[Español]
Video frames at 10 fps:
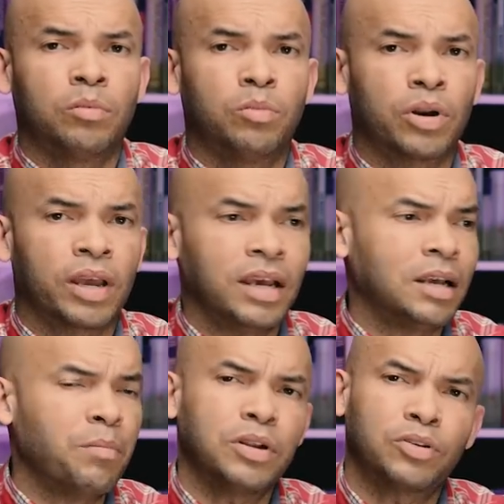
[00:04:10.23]
Porque
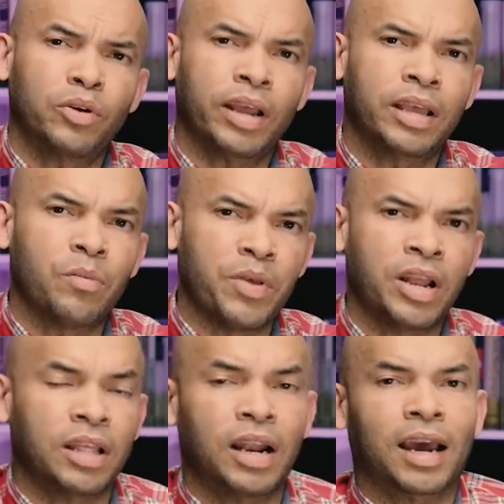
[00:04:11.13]
esa persona que
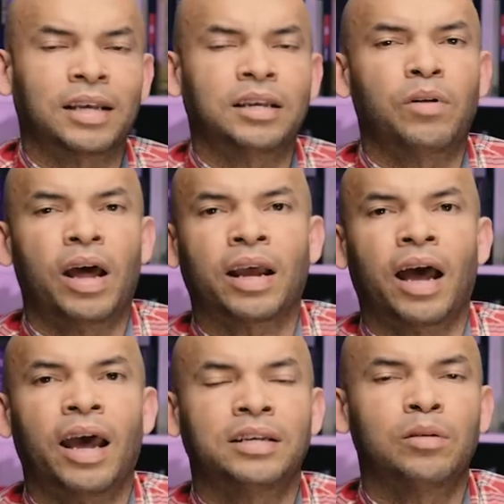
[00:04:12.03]
viene de la Casa
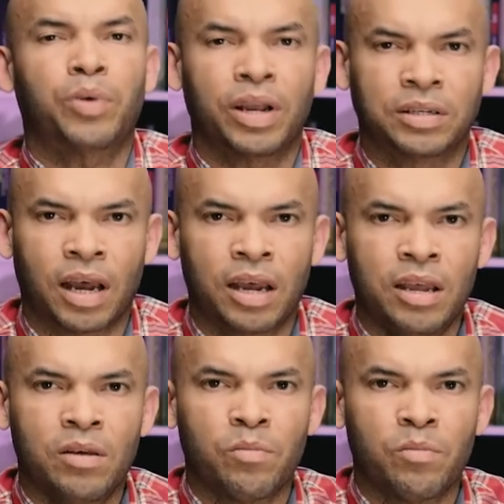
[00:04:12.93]
Blanca a esa empresa,